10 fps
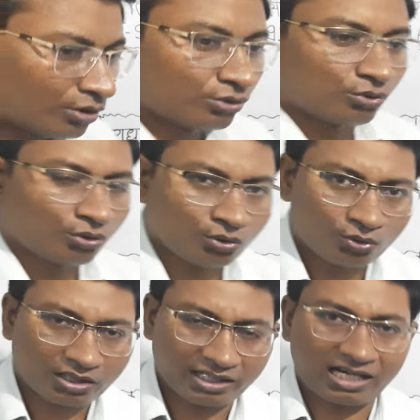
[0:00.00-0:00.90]
लोग दो
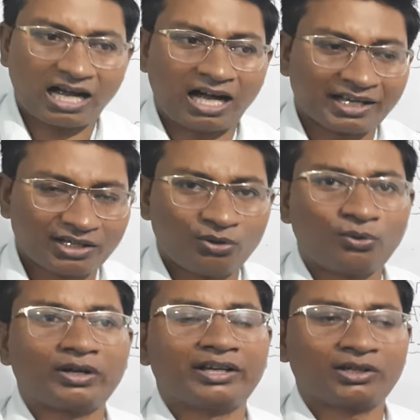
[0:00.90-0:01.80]
लोग अगर आगे
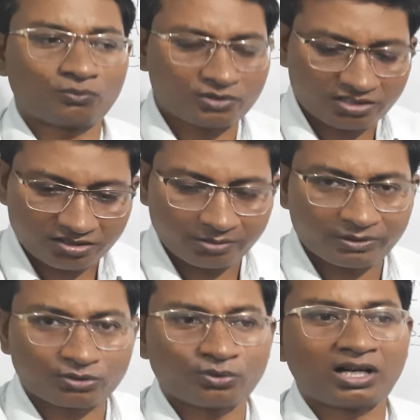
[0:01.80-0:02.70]
हो गए हैं कुछ
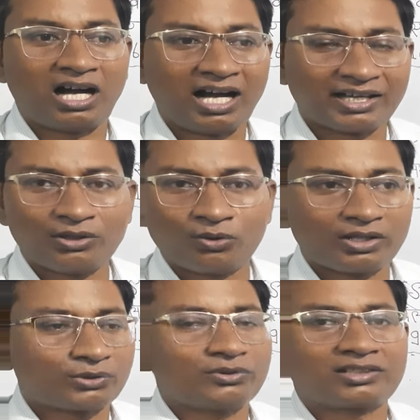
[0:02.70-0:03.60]
सीमित लोग आगे हो
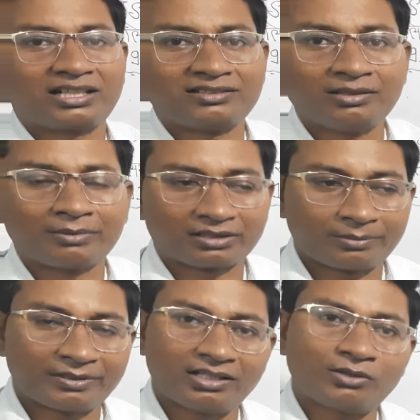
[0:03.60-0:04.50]
गए तो इसका ये
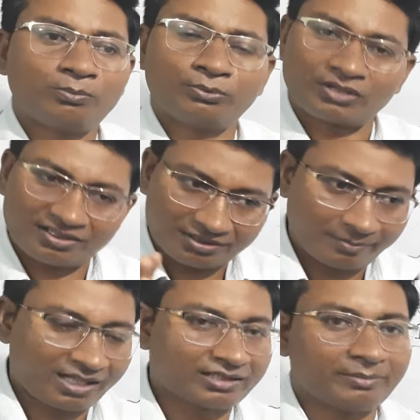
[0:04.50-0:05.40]
मतलब नहीं कि पूरा
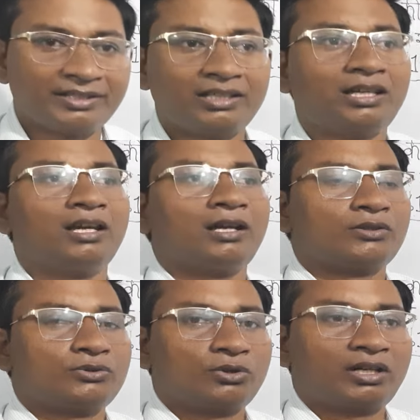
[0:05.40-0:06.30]
समाज अभी
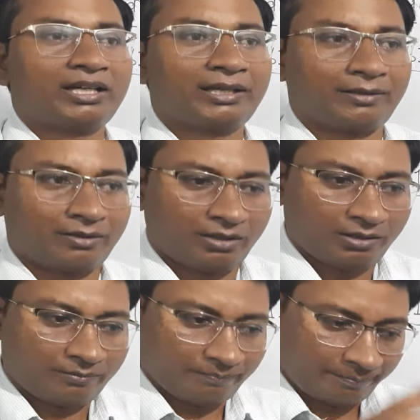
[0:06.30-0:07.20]
जो है
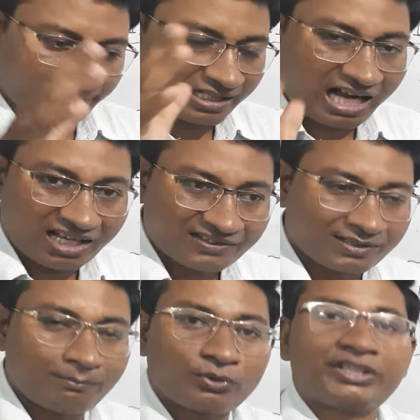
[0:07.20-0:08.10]
विकास
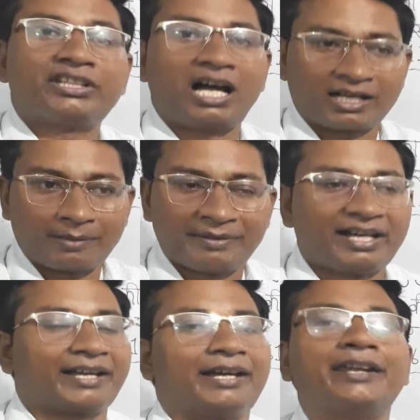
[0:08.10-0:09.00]
के मुख्य धारा में
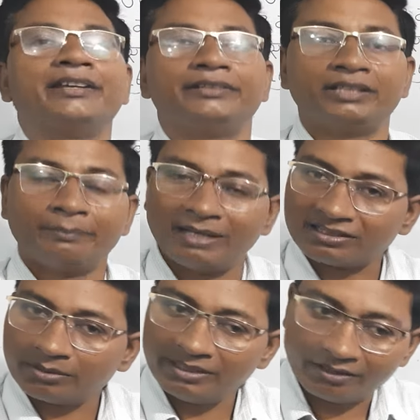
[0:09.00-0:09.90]
आ गया नहीं ये
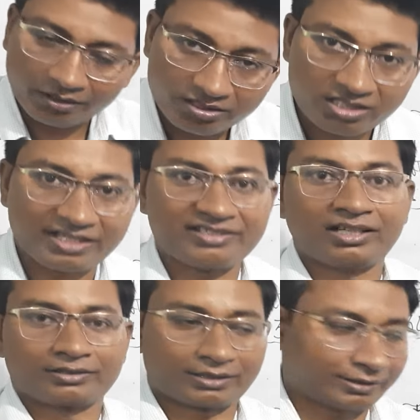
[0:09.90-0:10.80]
बात अभी नहीं कही
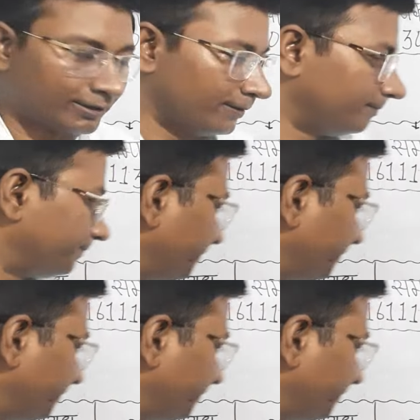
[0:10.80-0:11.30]
जा सकती है